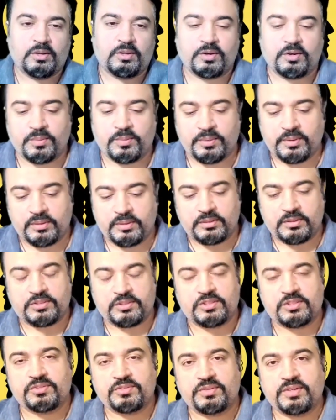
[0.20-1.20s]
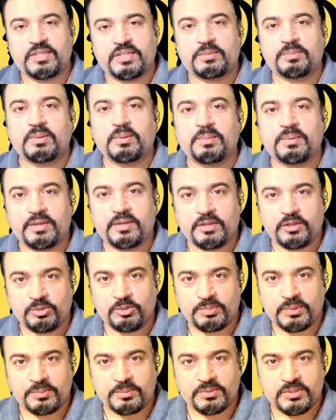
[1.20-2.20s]
हेलो एवरीवन दिस इज फरीद प्रमाणी
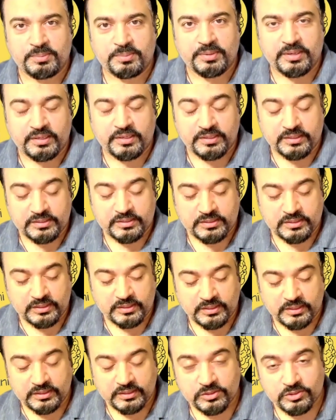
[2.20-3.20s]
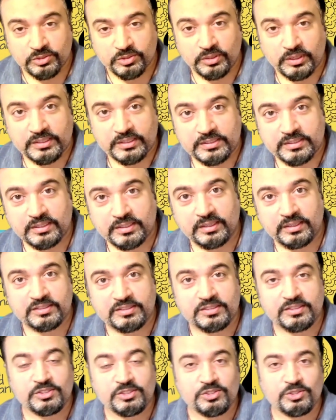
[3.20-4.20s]
होप आप सब कैरियर से हैं सो so, आज का
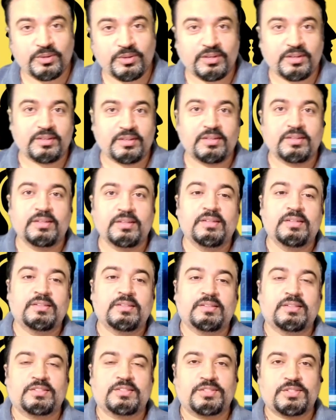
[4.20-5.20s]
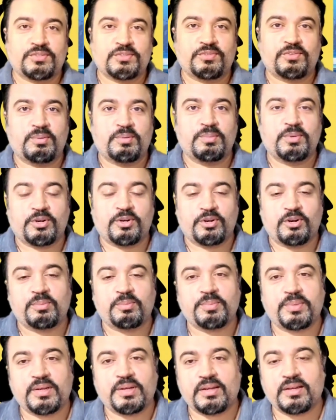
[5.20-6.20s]
लेसन जो है दिस इज फ्रॉम अ
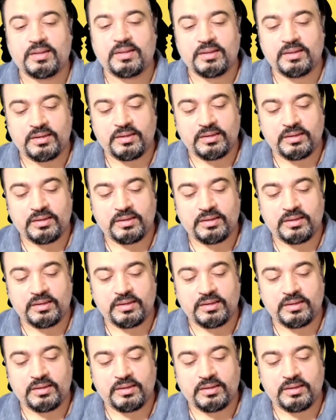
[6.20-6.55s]
टॉपिक